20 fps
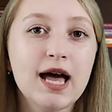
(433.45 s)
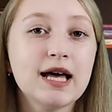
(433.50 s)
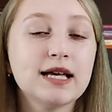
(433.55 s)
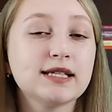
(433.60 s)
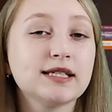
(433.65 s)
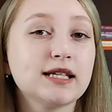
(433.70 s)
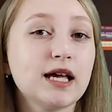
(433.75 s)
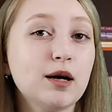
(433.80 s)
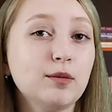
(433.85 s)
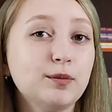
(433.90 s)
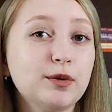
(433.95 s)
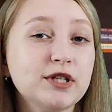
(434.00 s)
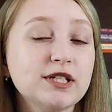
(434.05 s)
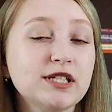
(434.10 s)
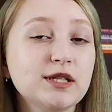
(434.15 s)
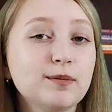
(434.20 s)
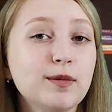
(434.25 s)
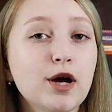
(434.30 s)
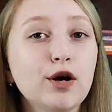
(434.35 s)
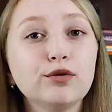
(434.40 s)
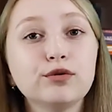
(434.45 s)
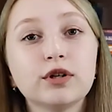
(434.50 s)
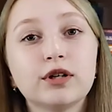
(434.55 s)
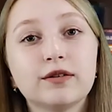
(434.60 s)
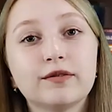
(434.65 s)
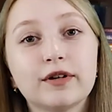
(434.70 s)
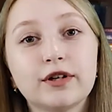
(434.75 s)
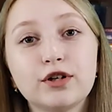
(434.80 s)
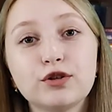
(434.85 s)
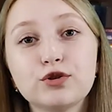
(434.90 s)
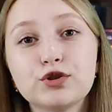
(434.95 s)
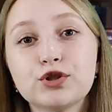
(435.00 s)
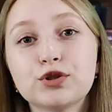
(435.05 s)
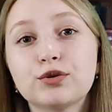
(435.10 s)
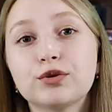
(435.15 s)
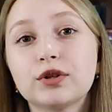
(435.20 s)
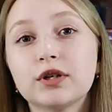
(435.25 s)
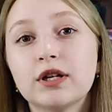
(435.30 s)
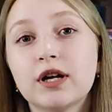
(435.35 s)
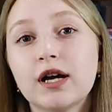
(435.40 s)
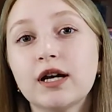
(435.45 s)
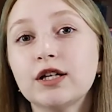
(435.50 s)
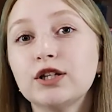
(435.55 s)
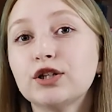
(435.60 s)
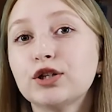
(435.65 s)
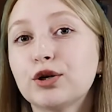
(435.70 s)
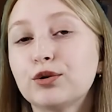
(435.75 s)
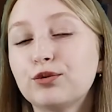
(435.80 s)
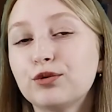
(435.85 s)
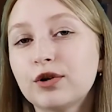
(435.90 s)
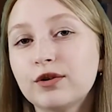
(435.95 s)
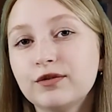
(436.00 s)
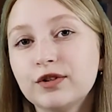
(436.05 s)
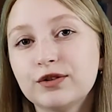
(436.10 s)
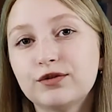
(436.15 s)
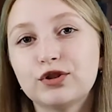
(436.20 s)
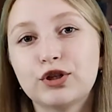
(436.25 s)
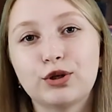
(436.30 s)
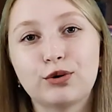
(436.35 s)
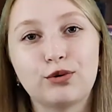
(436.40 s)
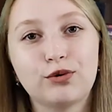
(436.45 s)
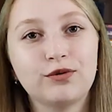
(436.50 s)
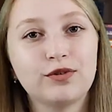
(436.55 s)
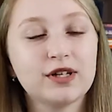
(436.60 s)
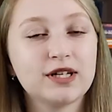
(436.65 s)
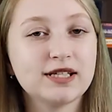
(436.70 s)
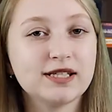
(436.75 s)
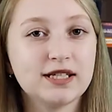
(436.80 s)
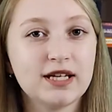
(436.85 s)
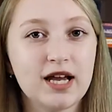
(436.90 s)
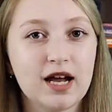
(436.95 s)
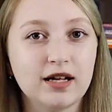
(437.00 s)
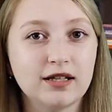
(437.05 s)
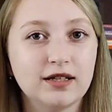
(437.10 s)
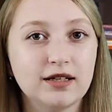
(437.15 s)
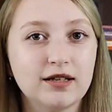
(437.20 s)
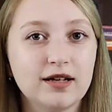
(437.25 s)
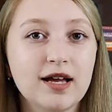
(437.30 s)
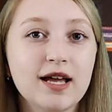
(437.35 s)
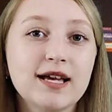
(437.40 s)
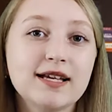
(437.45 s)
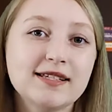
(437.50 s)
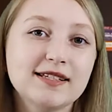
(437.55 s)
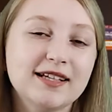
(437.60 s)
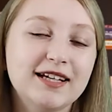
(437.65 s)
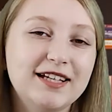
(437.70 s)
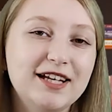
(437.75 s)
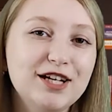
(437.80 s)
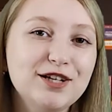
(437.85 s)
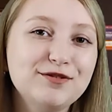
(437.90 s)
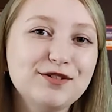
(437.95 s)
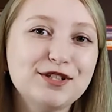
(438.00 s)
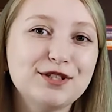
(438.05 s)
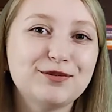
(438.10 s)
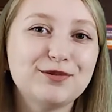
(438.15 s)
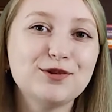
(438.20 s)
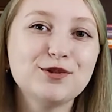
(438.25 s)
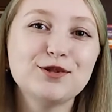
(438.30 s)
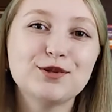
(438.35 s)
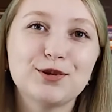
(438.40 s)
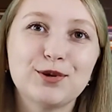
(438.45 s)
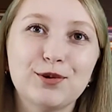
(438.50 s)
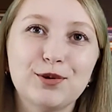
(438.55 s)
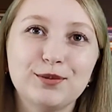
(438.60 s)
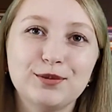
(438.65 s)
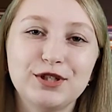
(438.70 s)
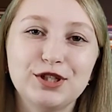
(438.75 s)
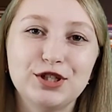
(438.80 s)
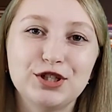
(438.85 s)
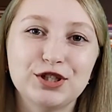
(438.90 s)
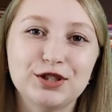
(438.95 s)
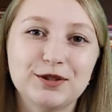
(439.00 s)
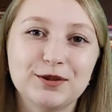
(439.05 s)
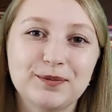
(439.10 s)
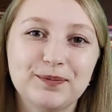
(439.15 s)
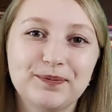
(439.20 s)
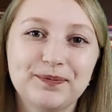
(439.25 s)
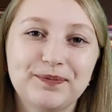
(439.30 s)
Сам про себя он говорил, что играет на уровне второго разряда. Скорее всего, скромничал.